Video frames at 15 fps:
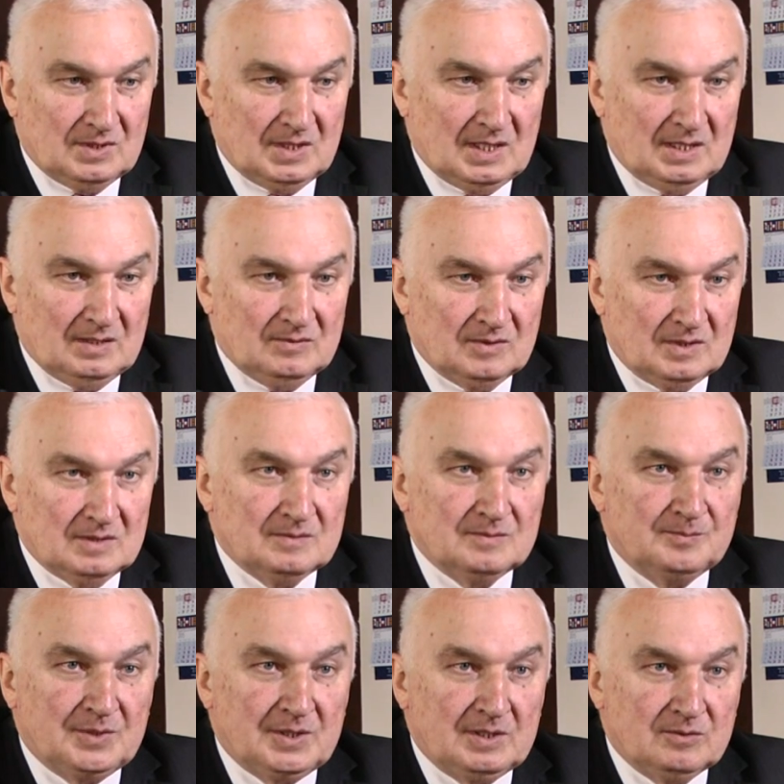знаю
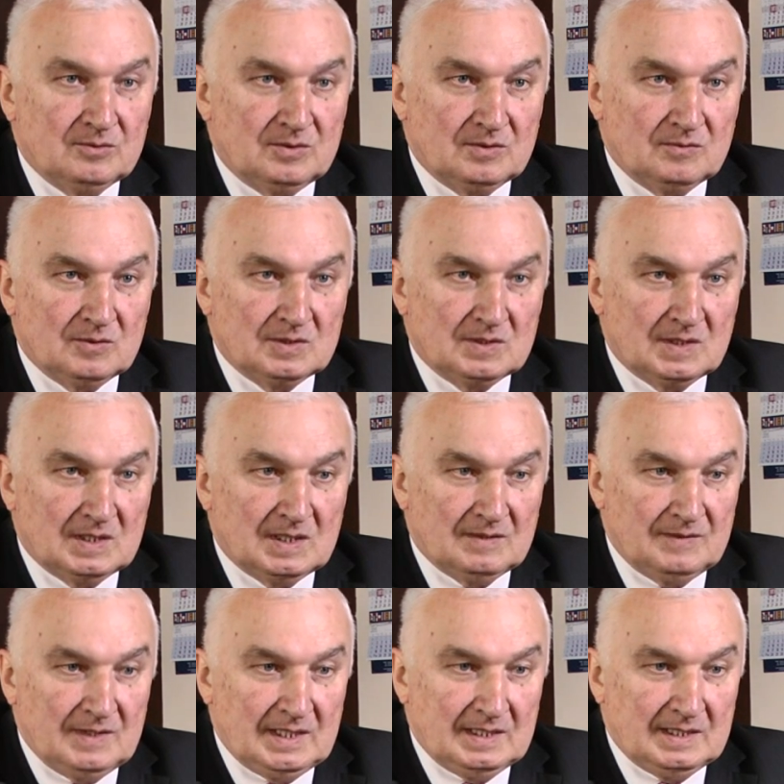период его
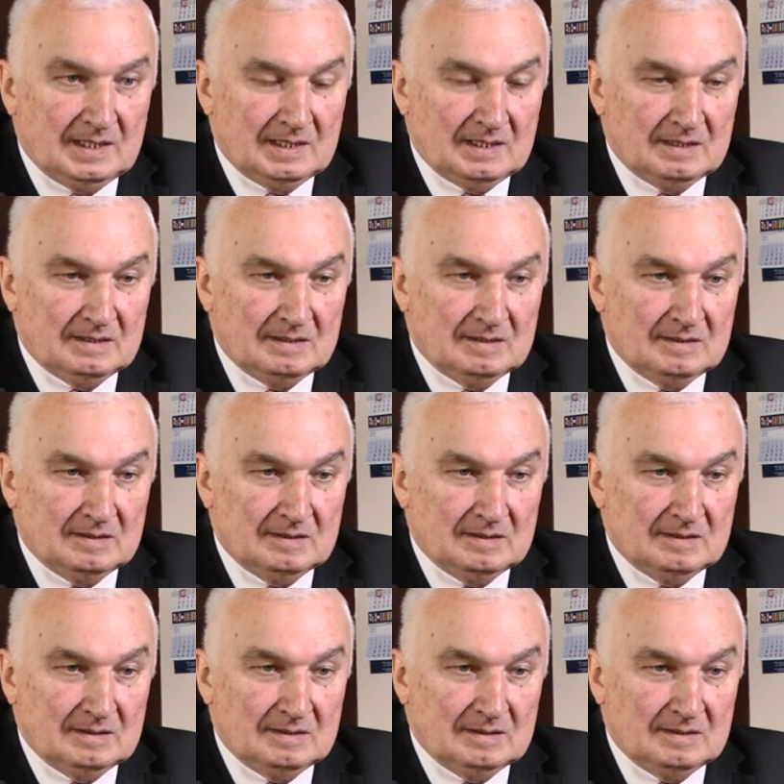становления,